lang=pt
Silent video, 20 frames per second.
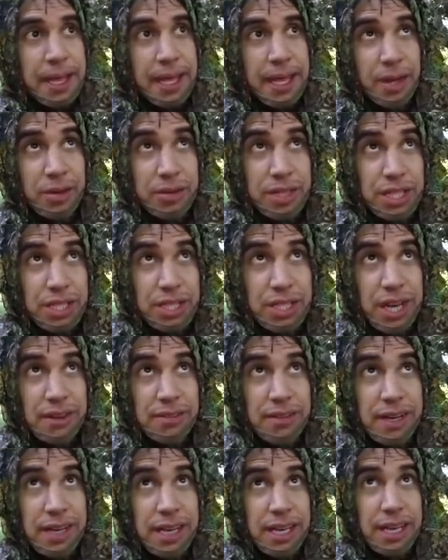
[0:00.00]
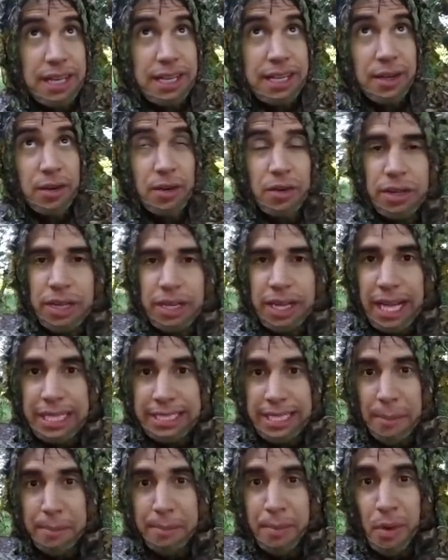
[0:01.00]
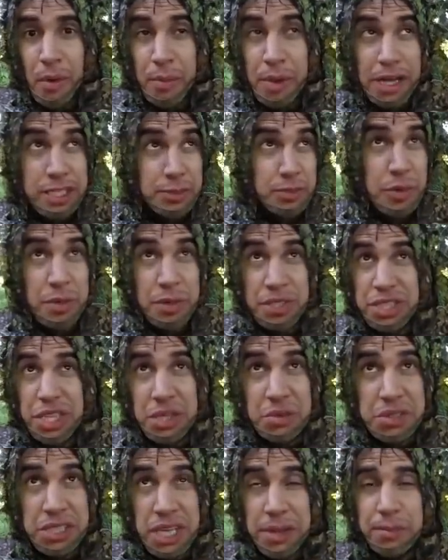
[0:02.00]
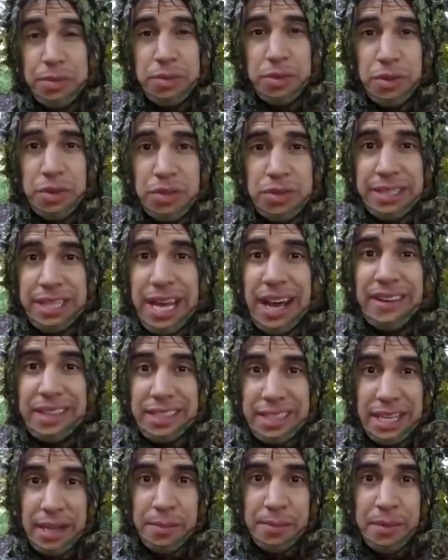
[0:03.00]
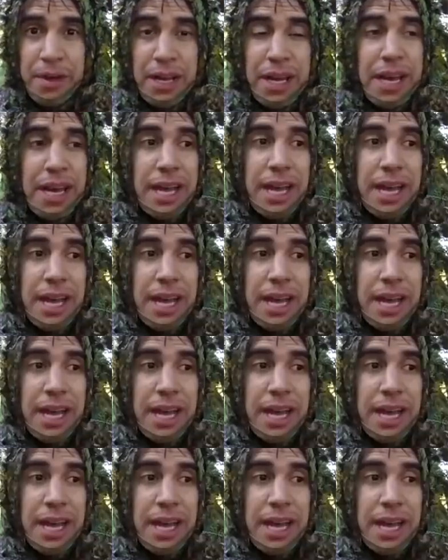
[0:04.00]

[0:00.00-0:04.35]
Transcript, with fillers: Eu deixava ela, quando caçar pomba, as pombas chegam o tempo todo, dava tempo.